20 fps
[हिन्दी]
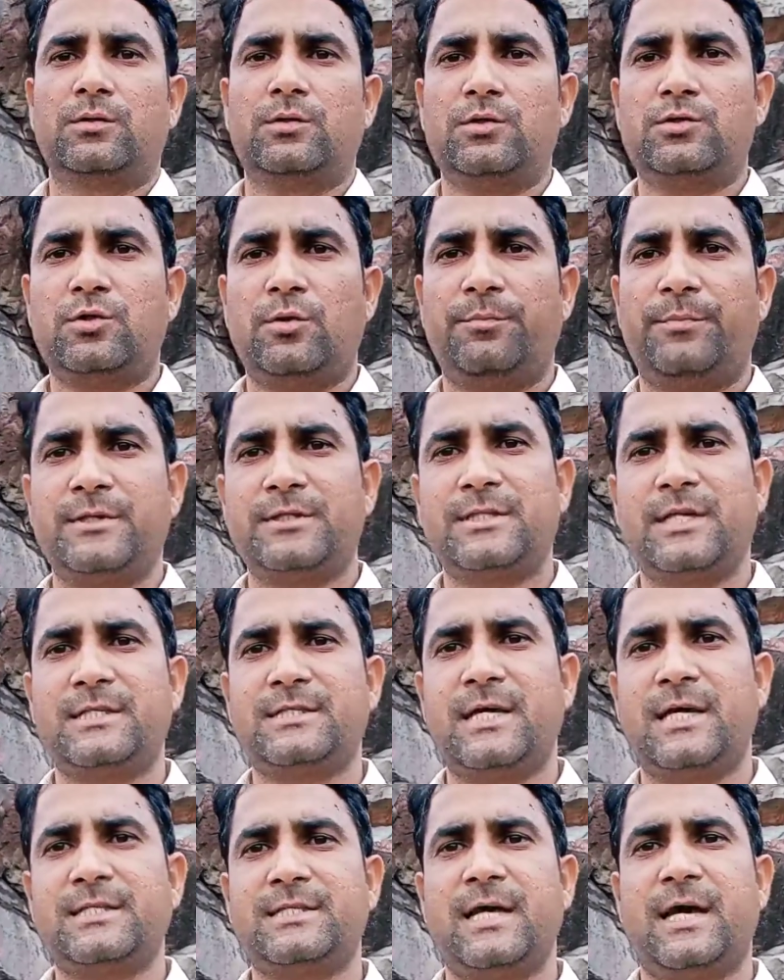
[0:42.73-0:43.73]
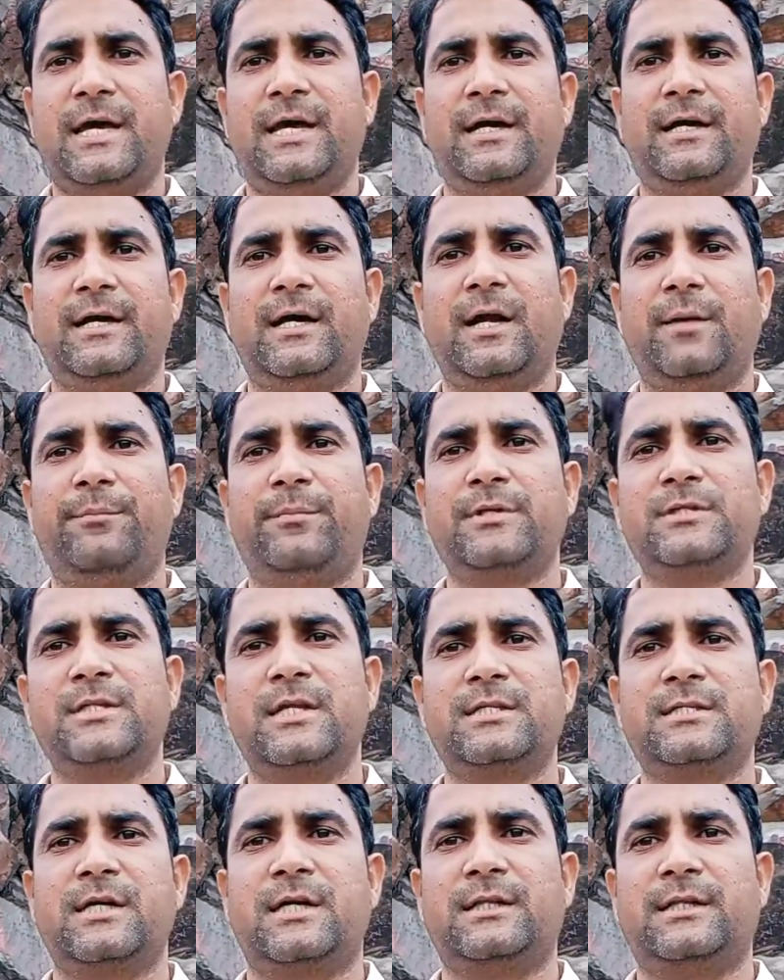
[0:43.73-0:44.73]
तो दोस्तों बिज़नेस ऐसा है अगर आप
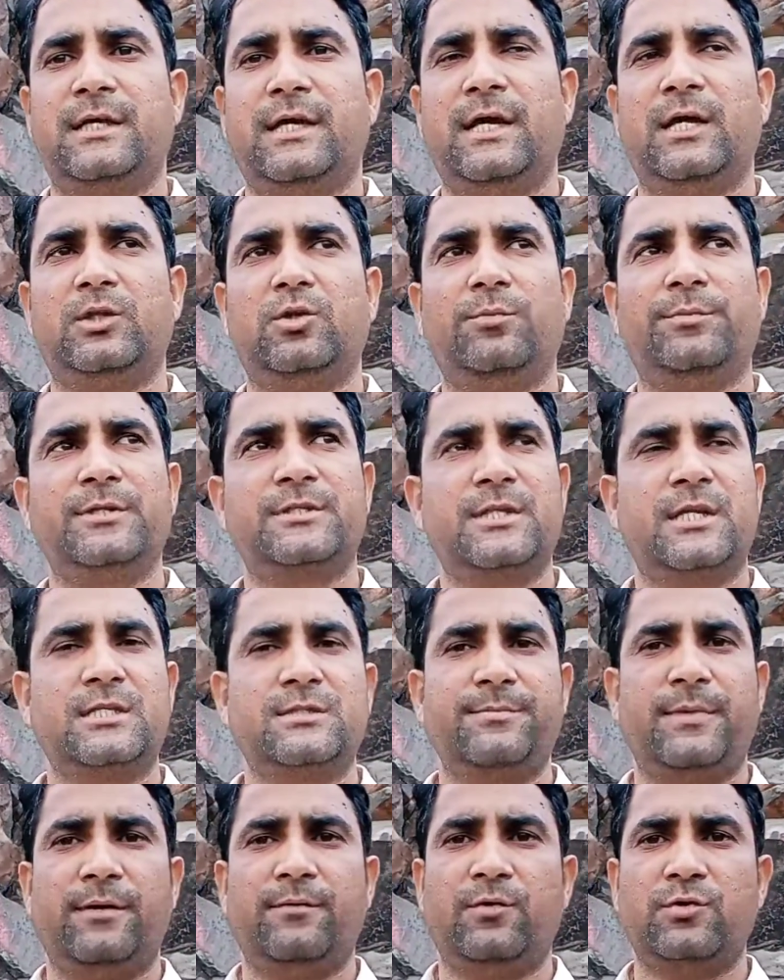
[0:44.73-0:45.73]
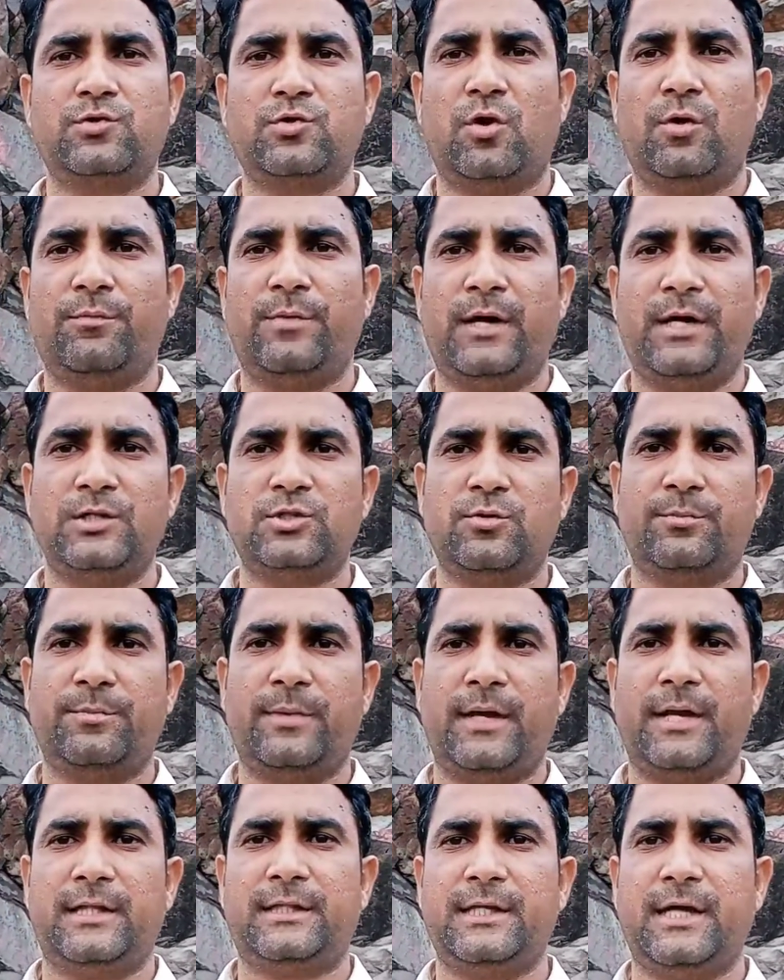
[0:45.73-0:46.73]
बिज़नेस करते हैं तो बिज़नेस में वो जॉब वाली जो
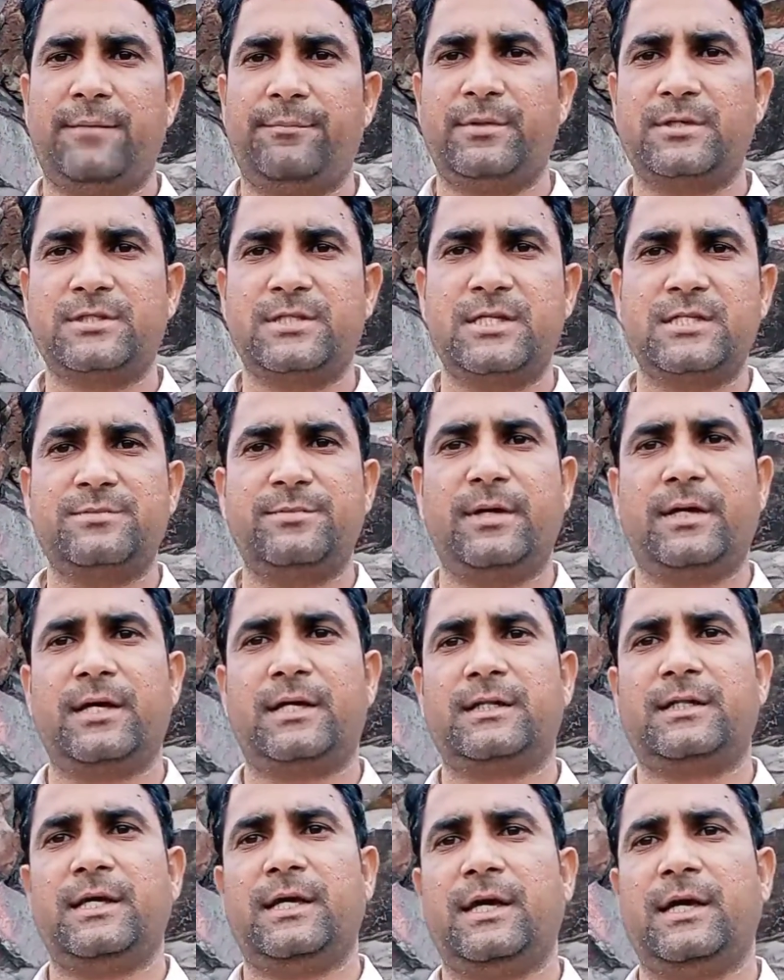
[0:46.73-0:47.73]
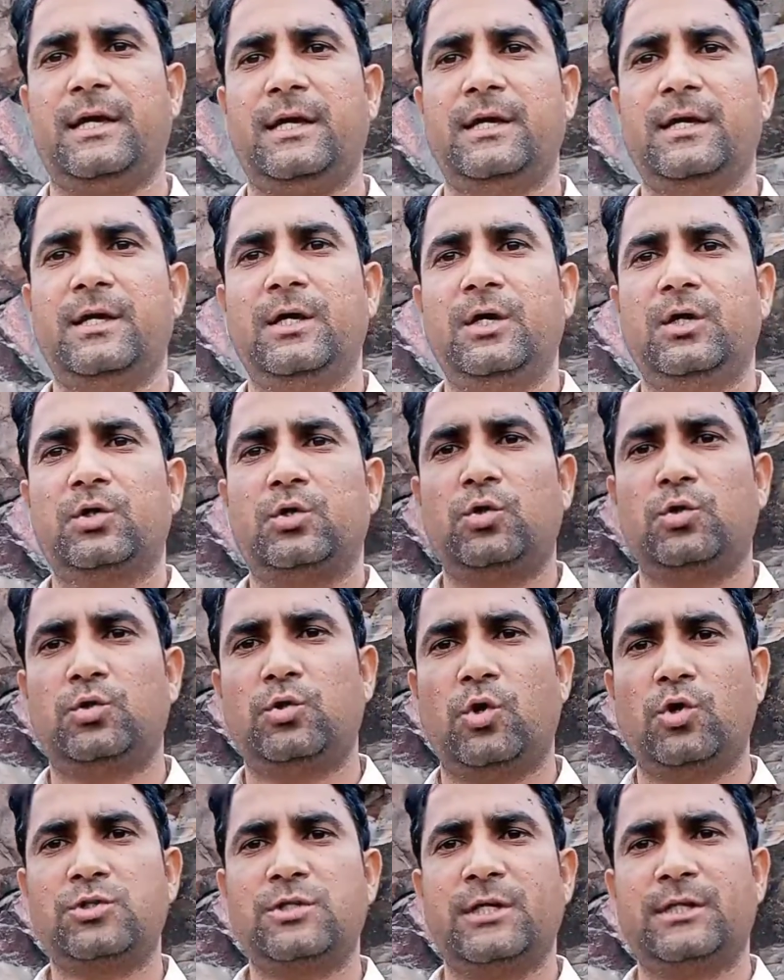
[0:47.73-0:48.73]
मेहनत है आप बिज़नेस में करते हैं तो
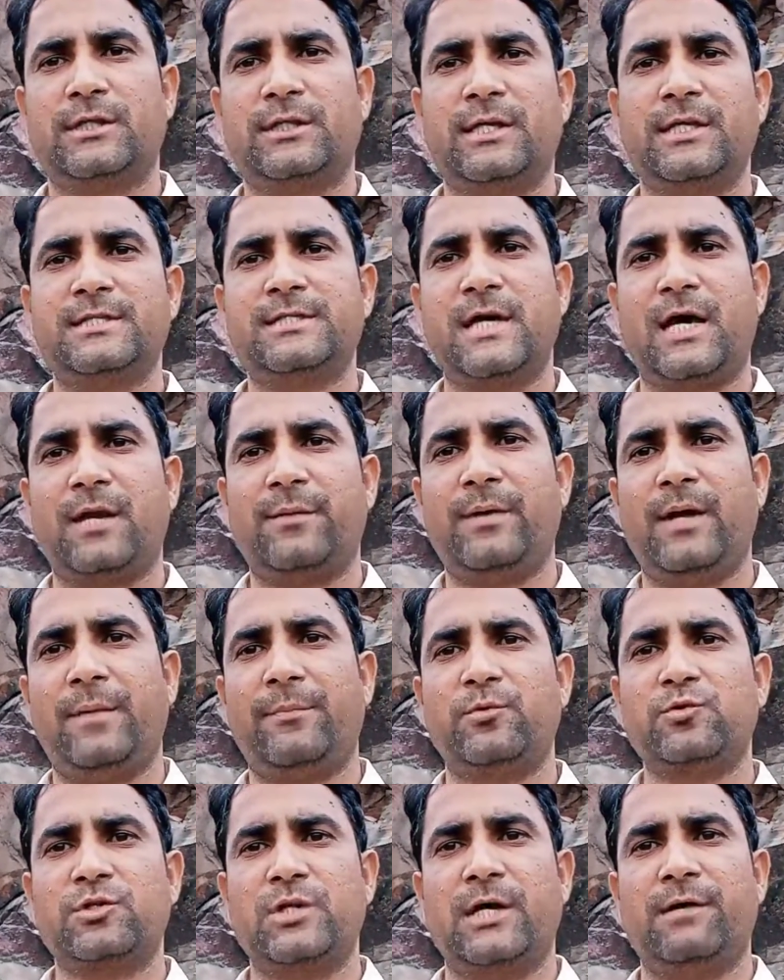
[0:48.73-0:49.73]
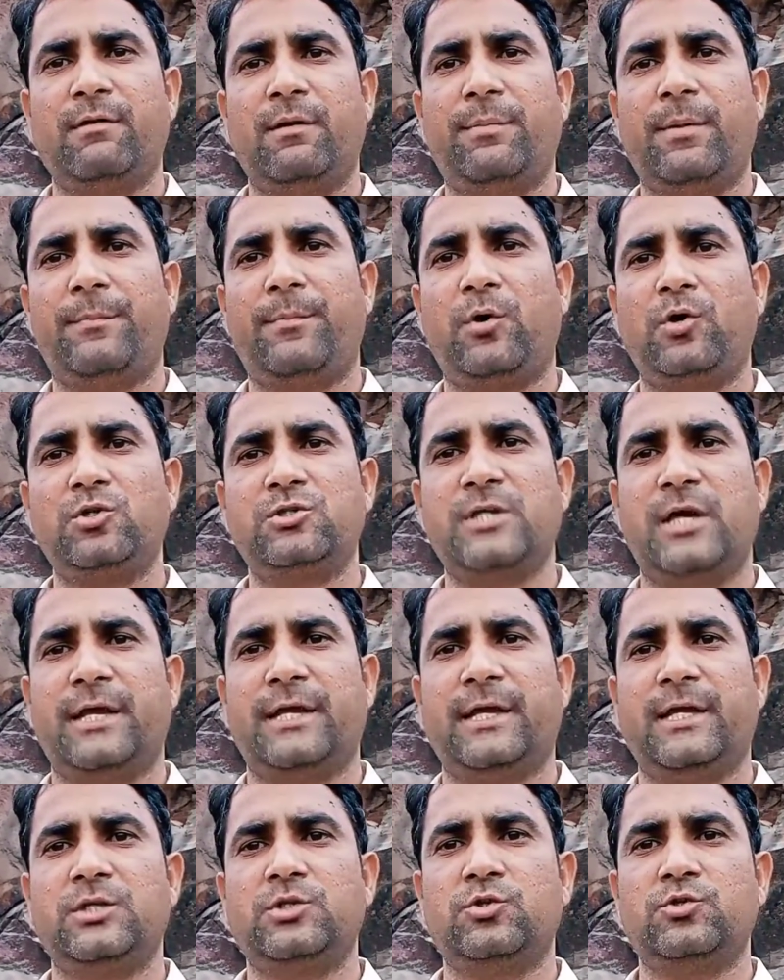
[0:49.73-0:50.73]
दो से तीन साल में आप उस लेवल पर पहुँच
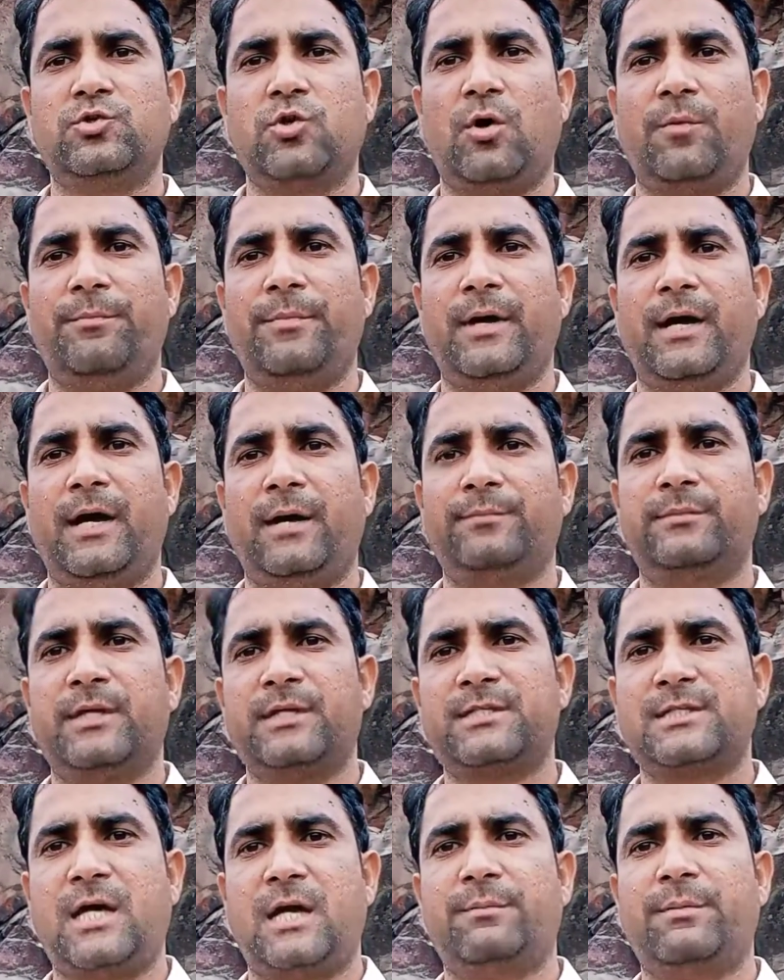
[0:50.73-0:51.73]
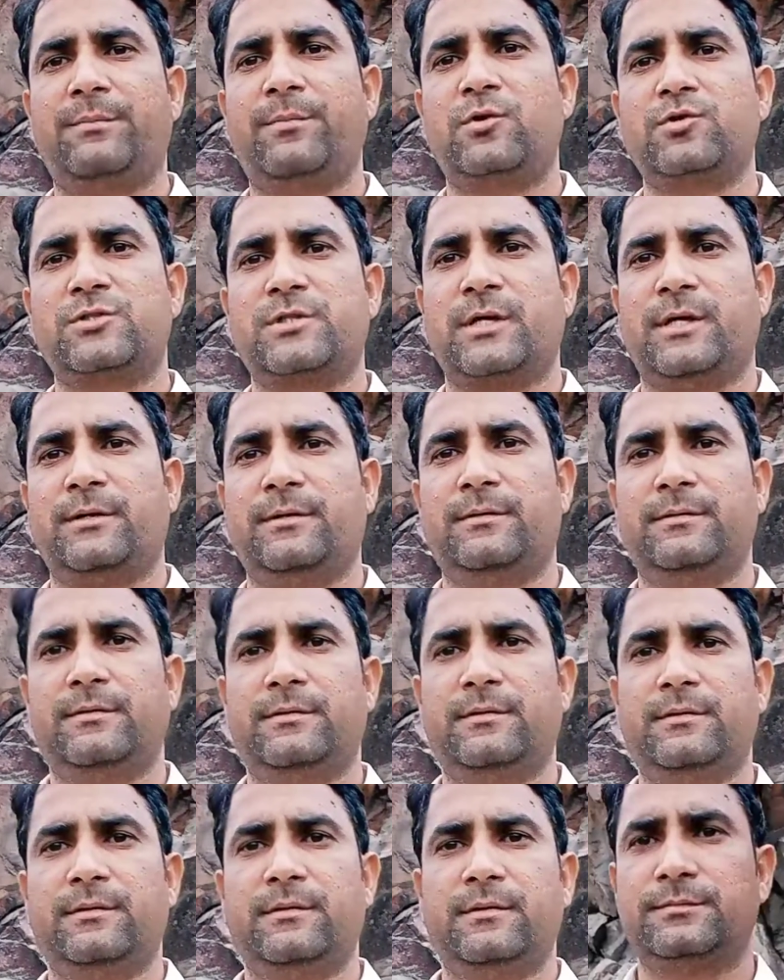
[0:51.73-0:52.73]
जाएंगे जो जॉब में आप दस साल पर पहुँचते हैं
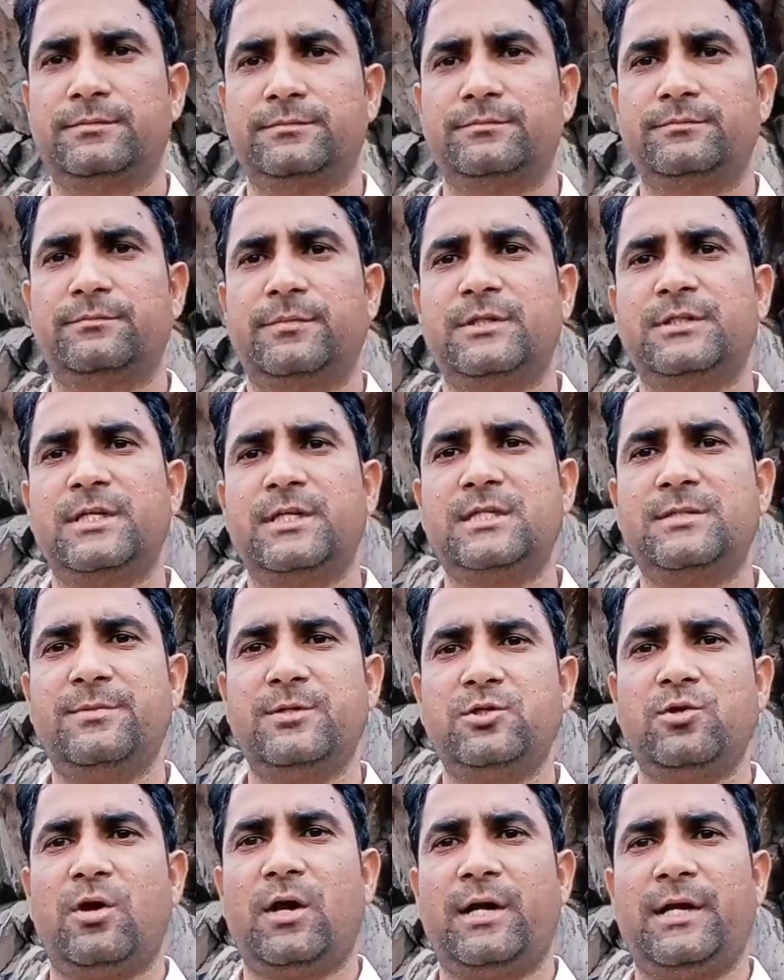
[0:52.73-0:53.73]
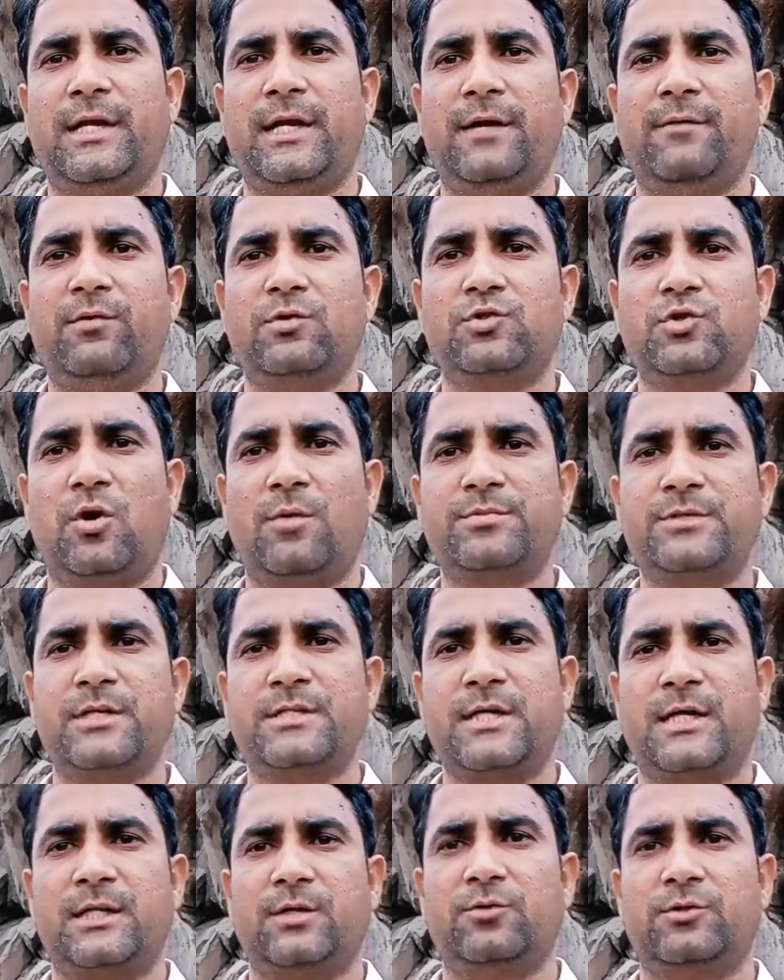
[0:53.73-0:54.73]
बिज़नेस में जो अर्निंग है वो जॉब
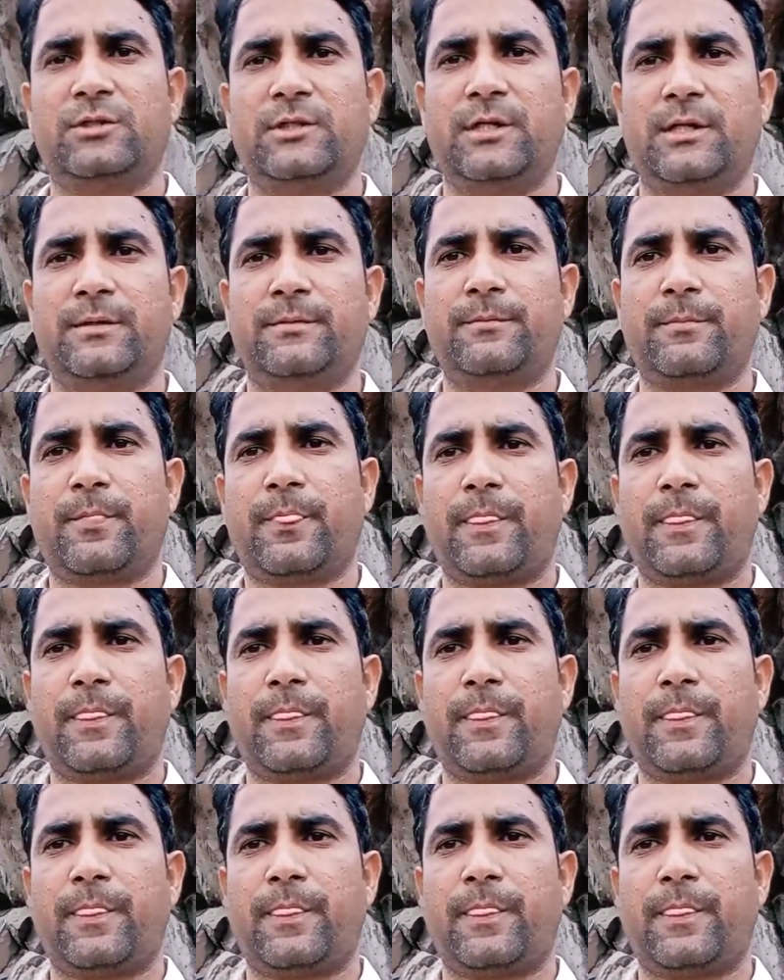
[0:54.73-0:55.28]
से ज़्यादा होती है